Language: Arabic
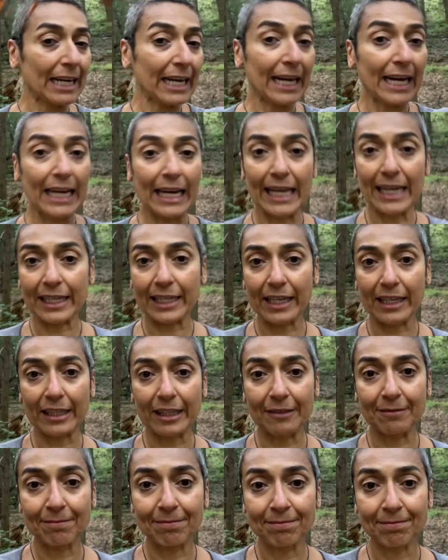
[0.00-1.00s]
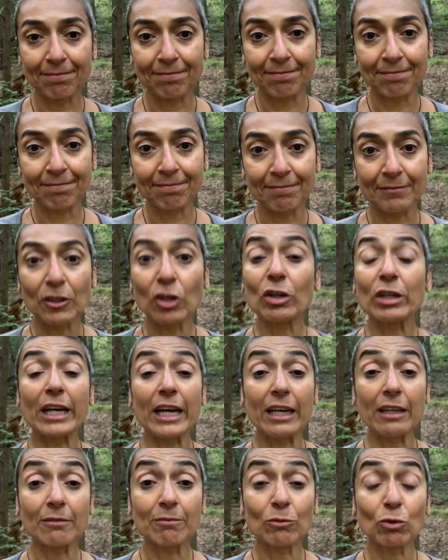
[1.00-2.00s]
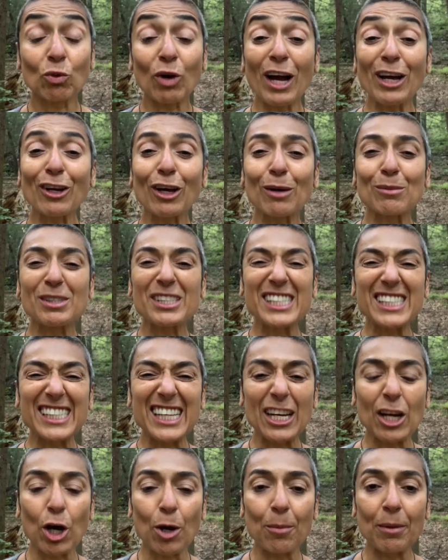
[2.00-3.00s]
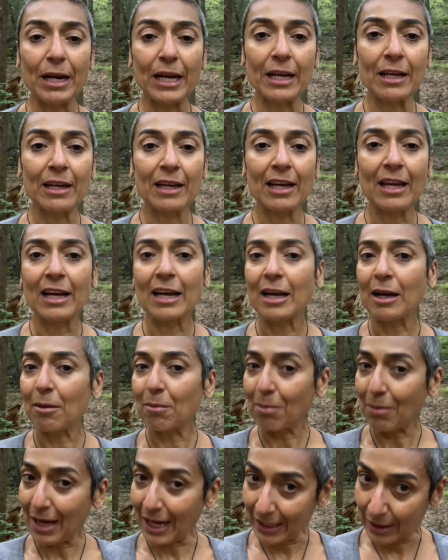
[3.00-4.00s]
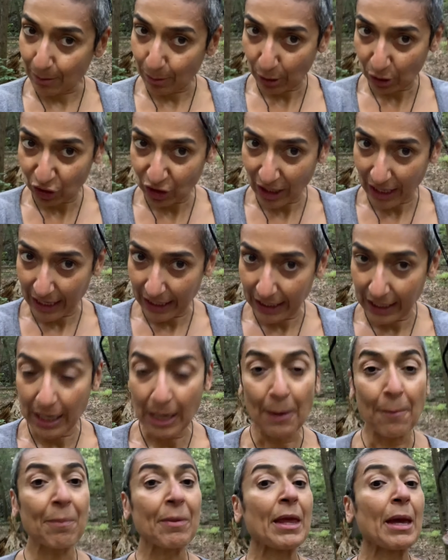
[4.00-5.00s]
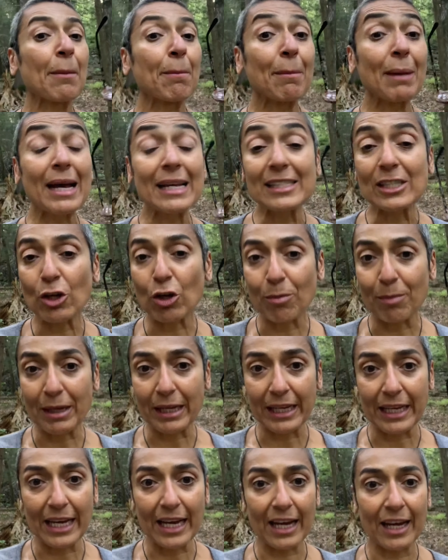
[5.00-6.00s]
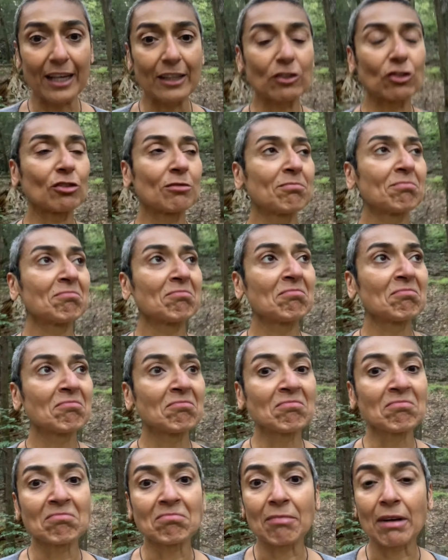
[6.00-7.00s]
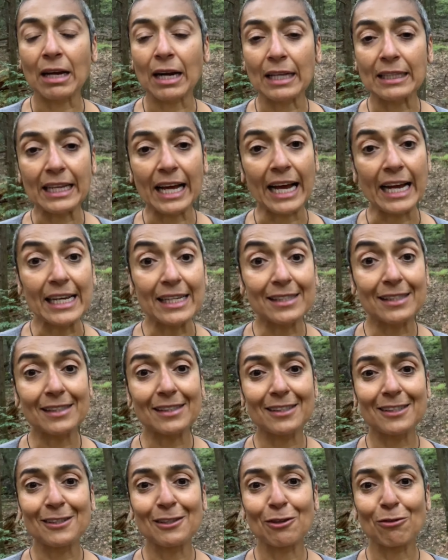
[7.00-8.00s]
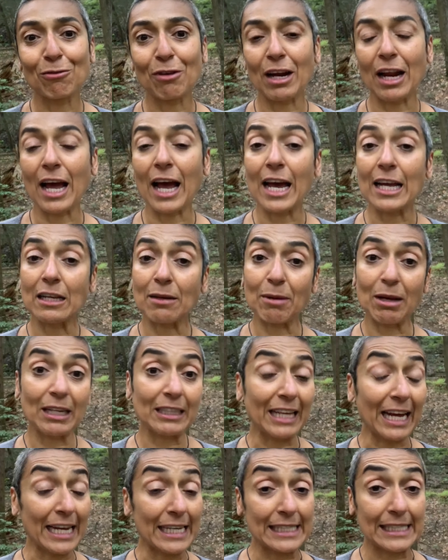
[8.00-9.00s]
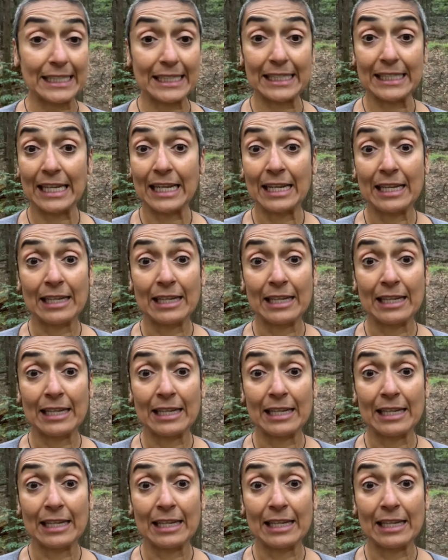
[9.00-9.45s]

الحقيقة أوكي واحد وخمسين سنة عمري ما أصبغ شعري ما أسوي مكياج مرات أحس فرحانة مرات أحس